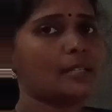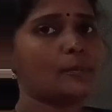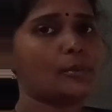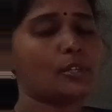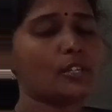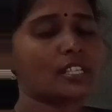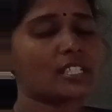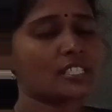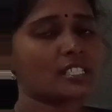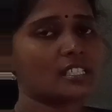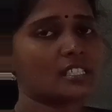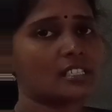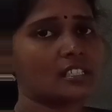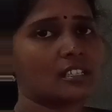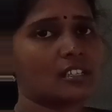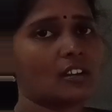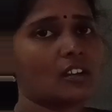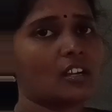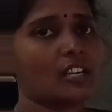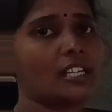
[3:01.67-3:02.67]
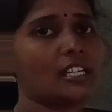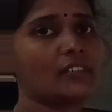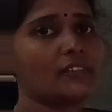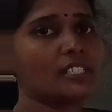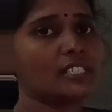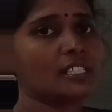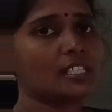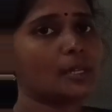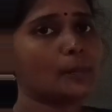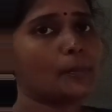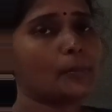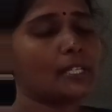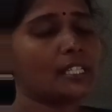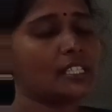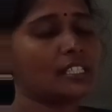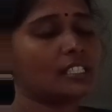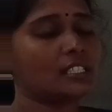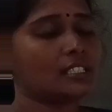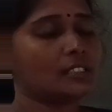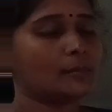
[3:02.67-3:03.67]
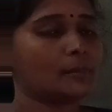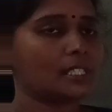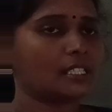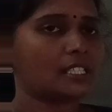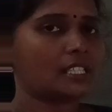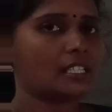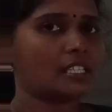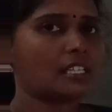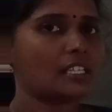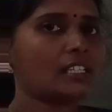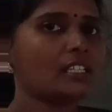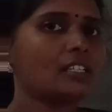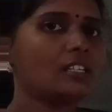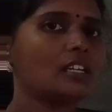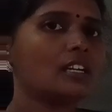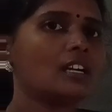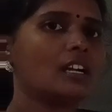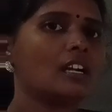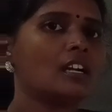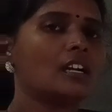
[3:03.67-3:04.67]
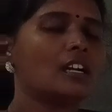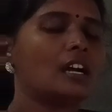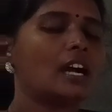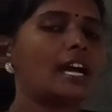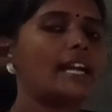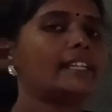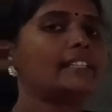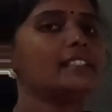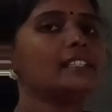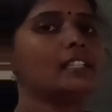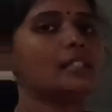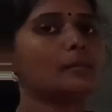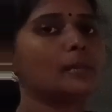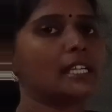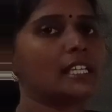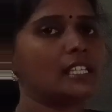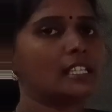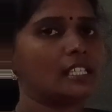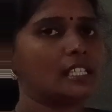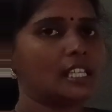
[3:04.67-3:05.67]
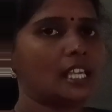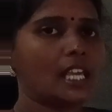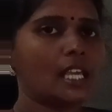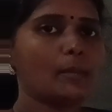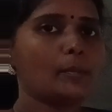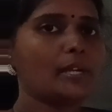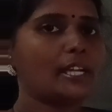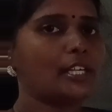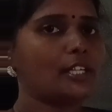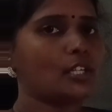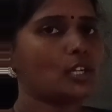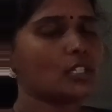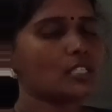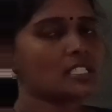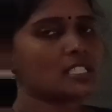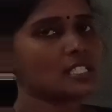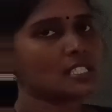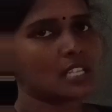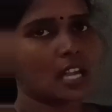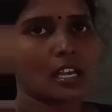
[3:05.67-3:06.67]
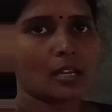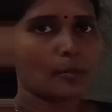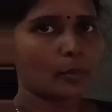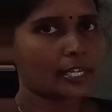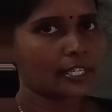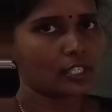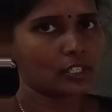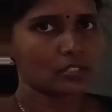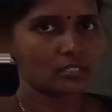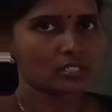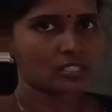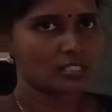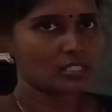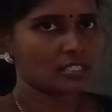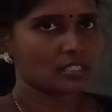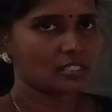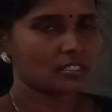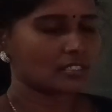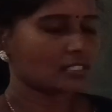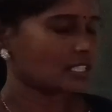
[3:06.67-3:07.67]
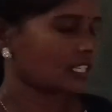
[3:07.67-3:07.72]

ரீப்ரொடக்ஷன் ஆர் டிவிஷன் எப்படி இருக்குன்னு பார்த்தீங்கன்னா ஐதர் பை ஏ மைட்டாசிஸ் ஆர் மைட்டாசிஸ்